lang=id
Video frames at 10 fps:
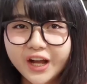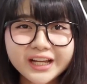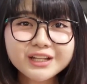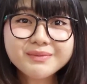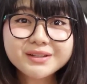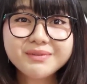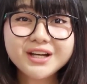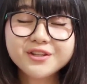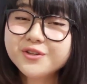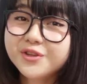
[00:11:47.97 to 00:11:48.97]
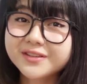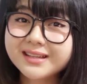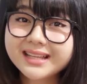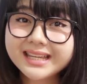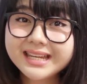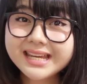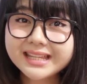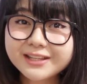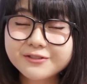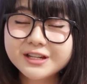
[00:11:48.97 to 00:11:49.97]
Oke teman-teman, untuk saat ini
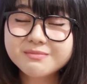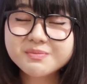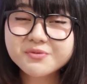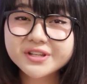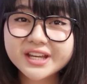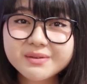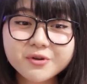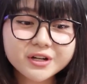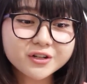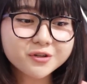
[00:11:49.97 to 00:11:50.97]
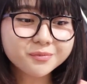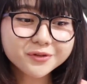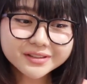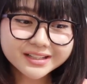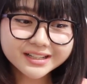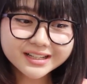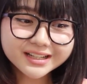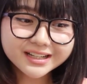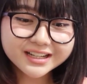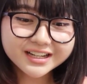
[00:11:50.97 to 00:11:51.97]
kita sudah mempunyai modal
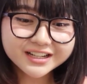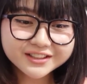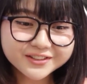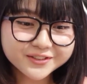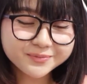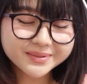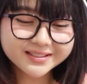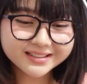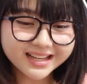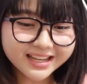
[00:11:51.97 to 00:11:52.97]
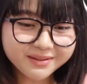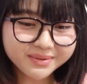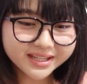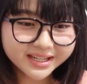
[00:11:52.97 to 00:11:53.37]
komputer, terus beserta gaming